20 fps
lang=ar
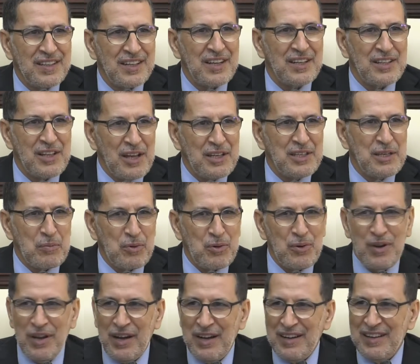هذه الأيام
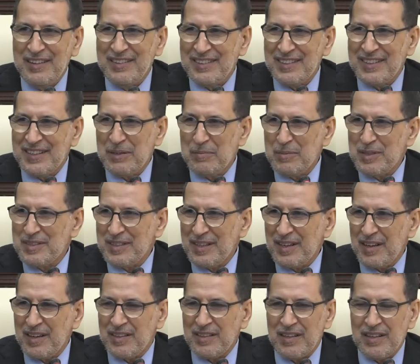كلها ذكرى المسيرة
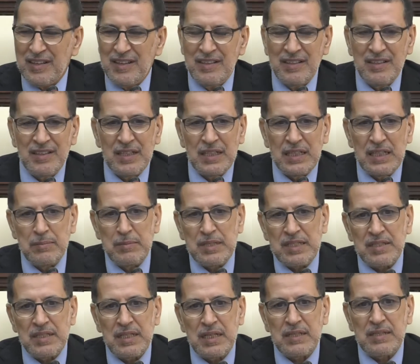الخضراء اللي هي
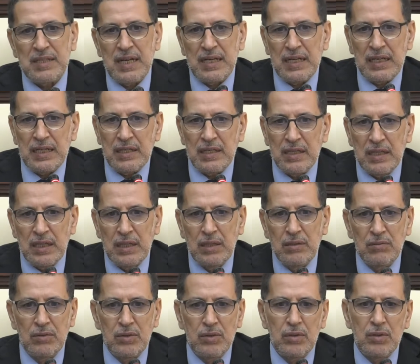مسيرة تاريخية
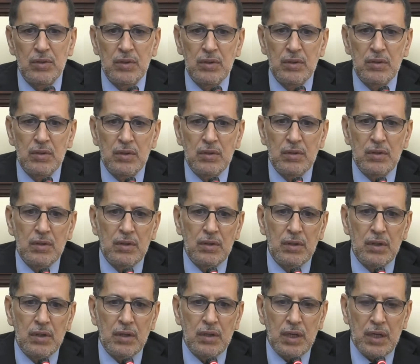
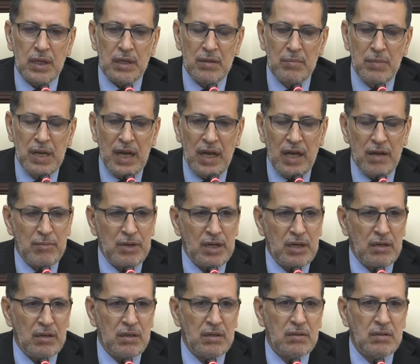واحد
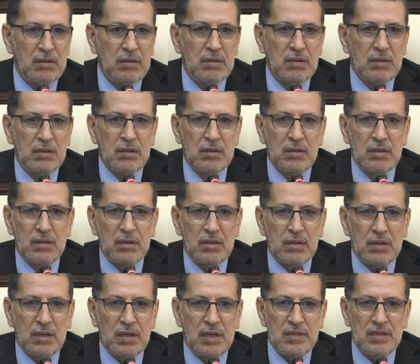الملحمة
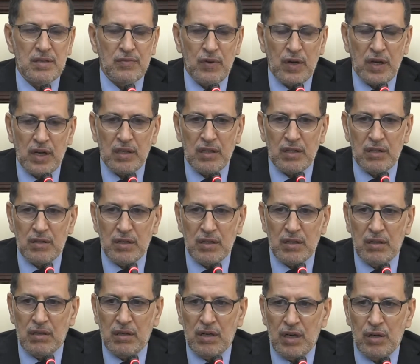ليس فقط
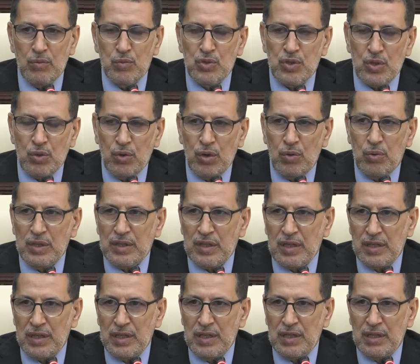على المستوى
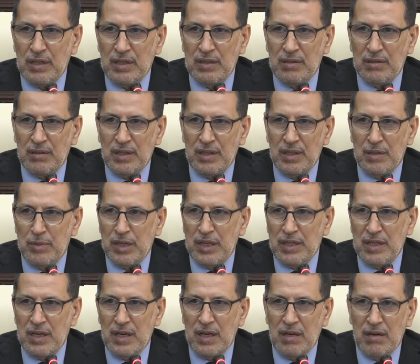الوطني وإنما
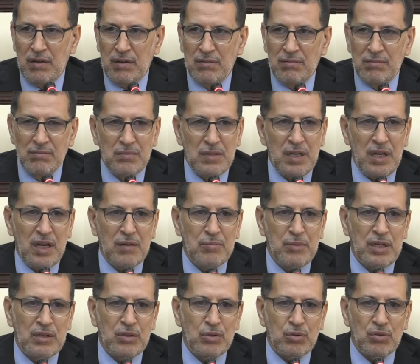هي
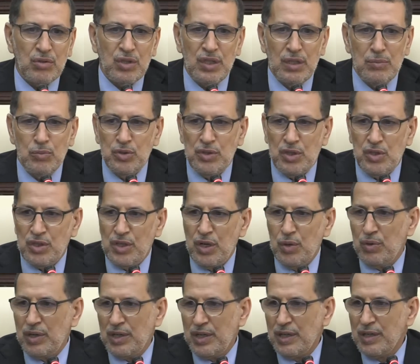ملحمة تعطي نموذج
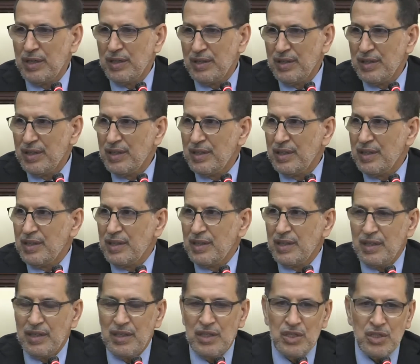دولي
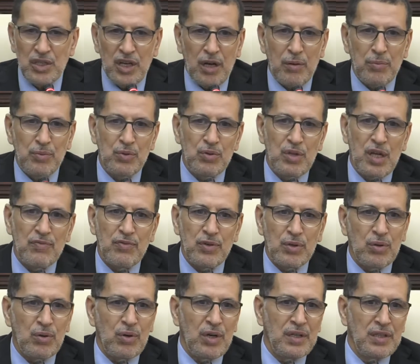لشعب
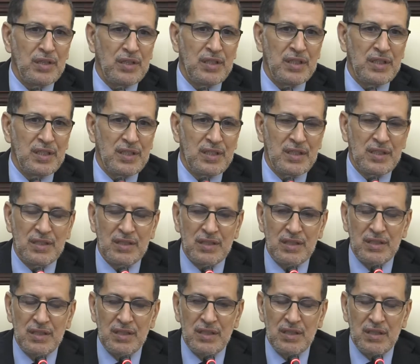يدافع عن
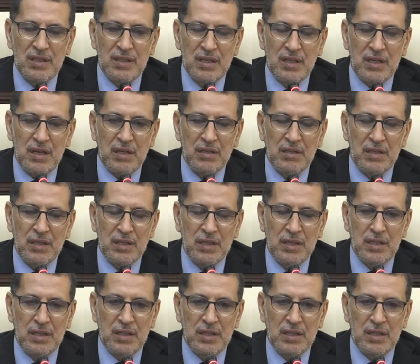عن